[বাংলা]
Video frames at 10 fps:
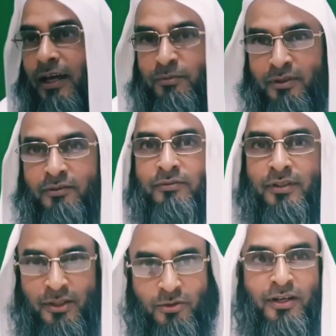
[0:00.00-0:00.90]
আমি
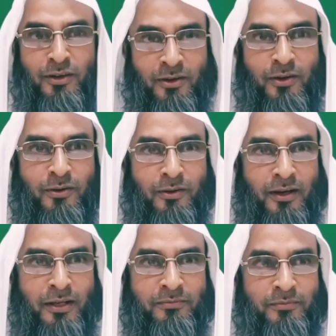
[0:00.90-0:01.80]
কিছুটা নকল
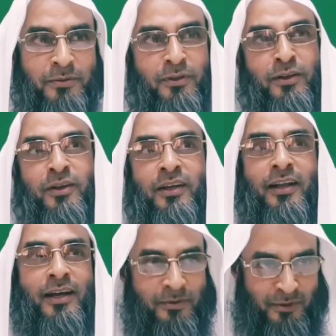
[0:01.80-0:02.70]
করলাম বিভিন্ন
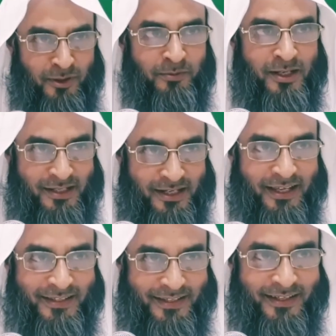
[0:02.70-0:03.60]
এলাকার বিভিন্ন ভাষা
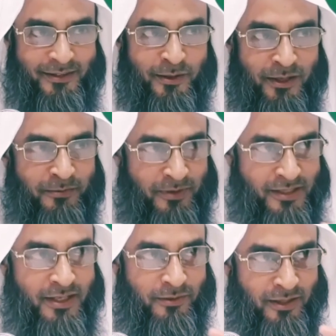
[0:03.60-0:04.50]
আছে এই ধরনের
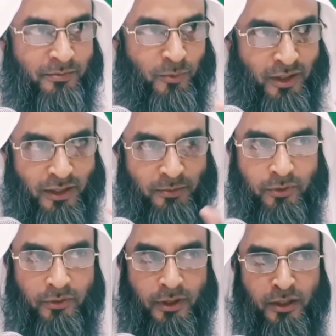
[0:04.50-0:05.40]
ভাষাগুলি মহিলারা
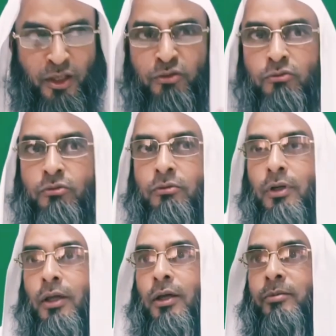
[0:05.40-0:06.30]
প্রয়োগ করে কিন্তু
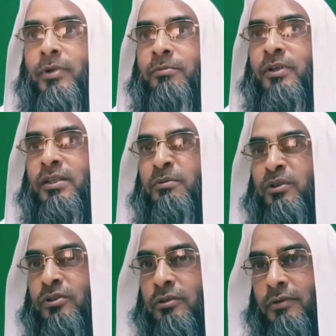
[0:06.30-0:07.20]
বাপের
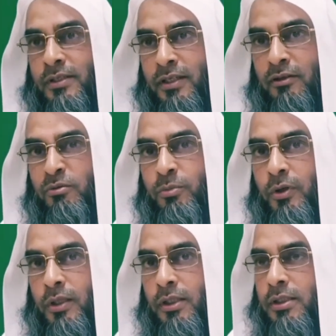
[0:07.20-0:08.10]
সামনে যদি বাচ্চা এরকম
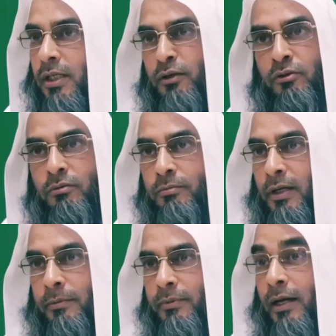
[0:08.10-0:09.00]
পড়ে যায় সাধারণত
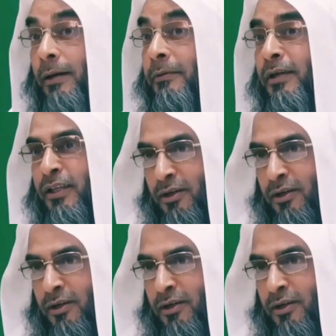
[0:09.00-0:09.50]
বাপ আবেগী না